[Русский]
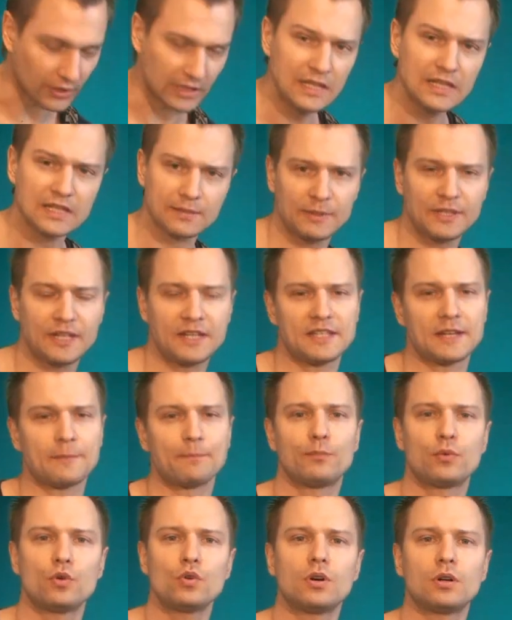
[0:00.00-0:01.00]
И смотрите,
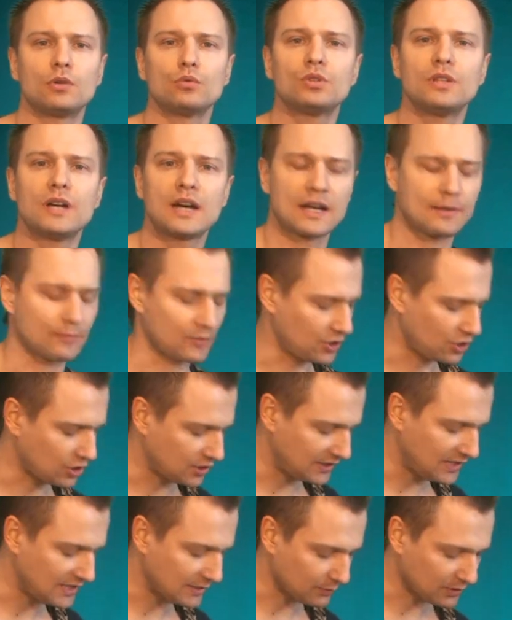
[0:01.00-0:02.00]
по ударам,
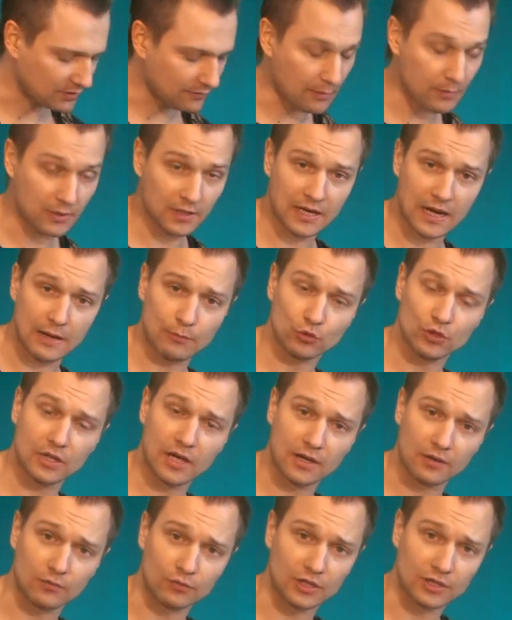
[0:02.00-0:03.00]
значит, здесь мы с вами играем
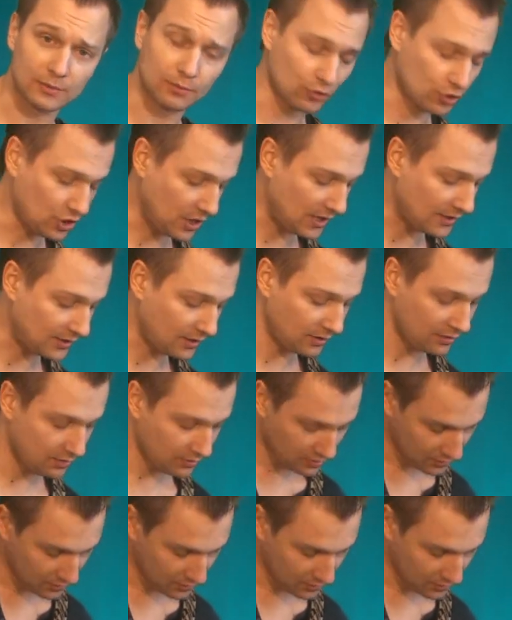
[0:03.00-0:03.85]
удар, у нас получается